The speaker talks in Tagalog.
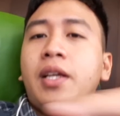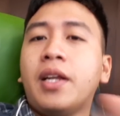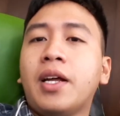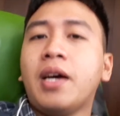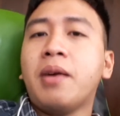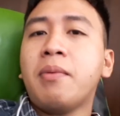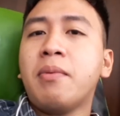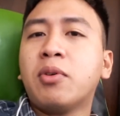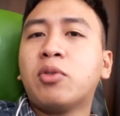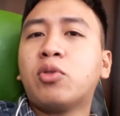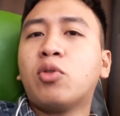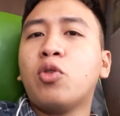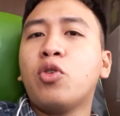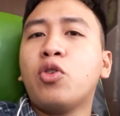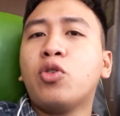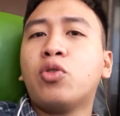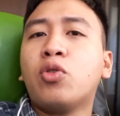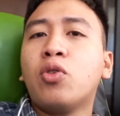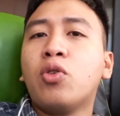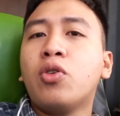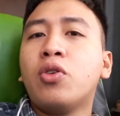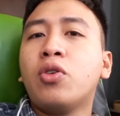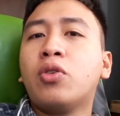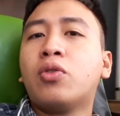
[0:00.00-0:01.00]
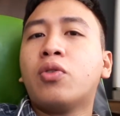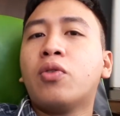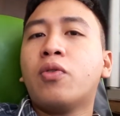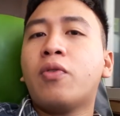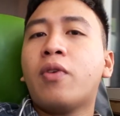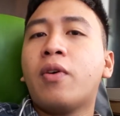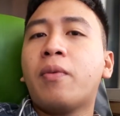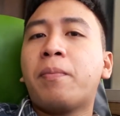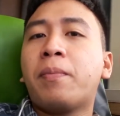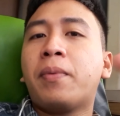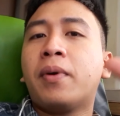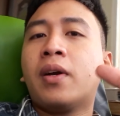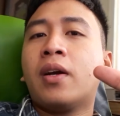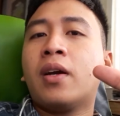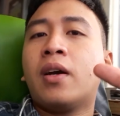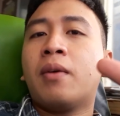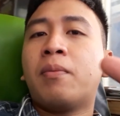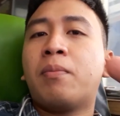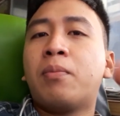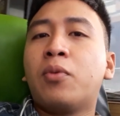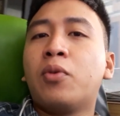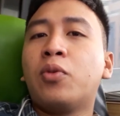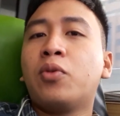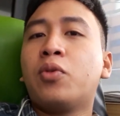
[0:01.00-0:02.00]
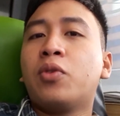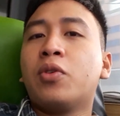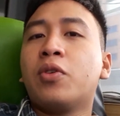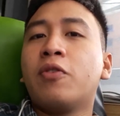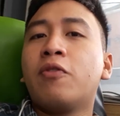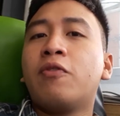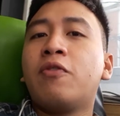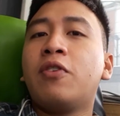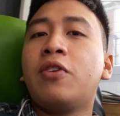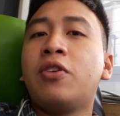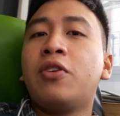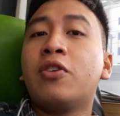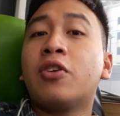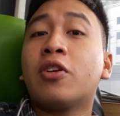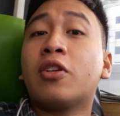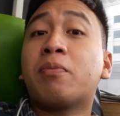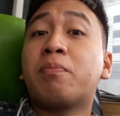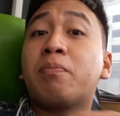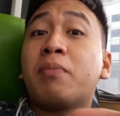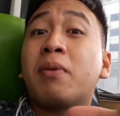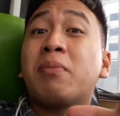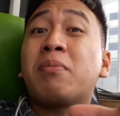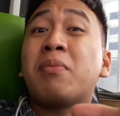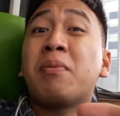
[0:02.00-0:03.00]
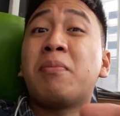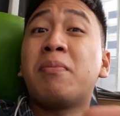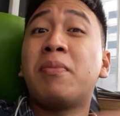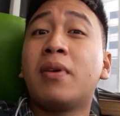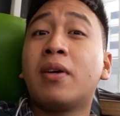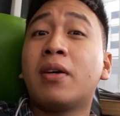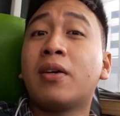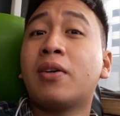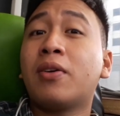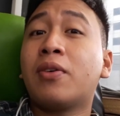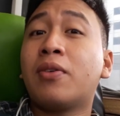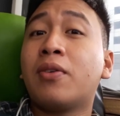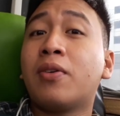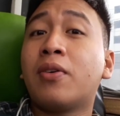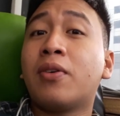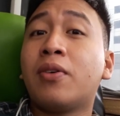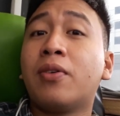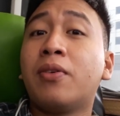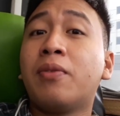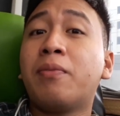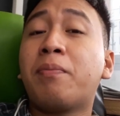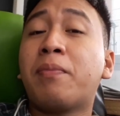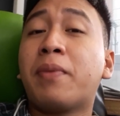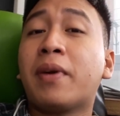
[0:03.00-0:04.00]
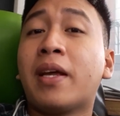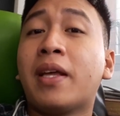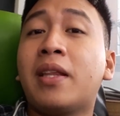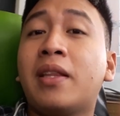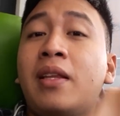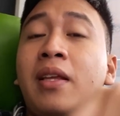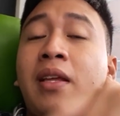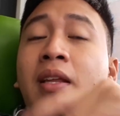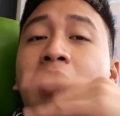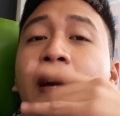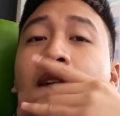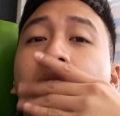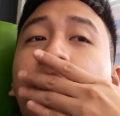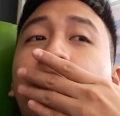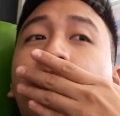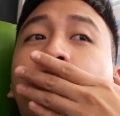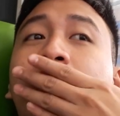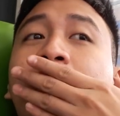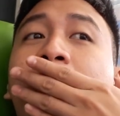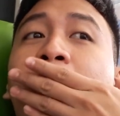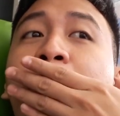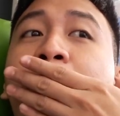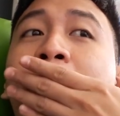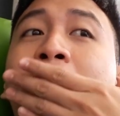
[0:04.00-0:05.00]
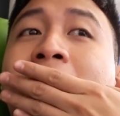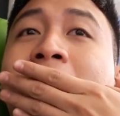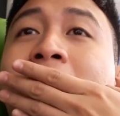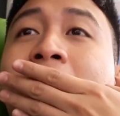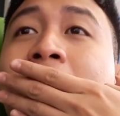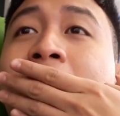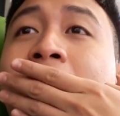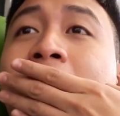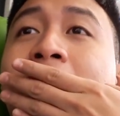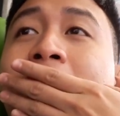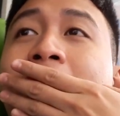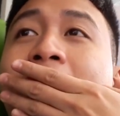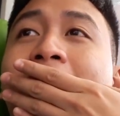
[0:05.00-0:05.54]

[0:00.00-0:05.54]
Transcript: Sana nga magtuloy-tuloy itong pag-upload ko ng video at pag-vlog ko para hindi na ako tamad din.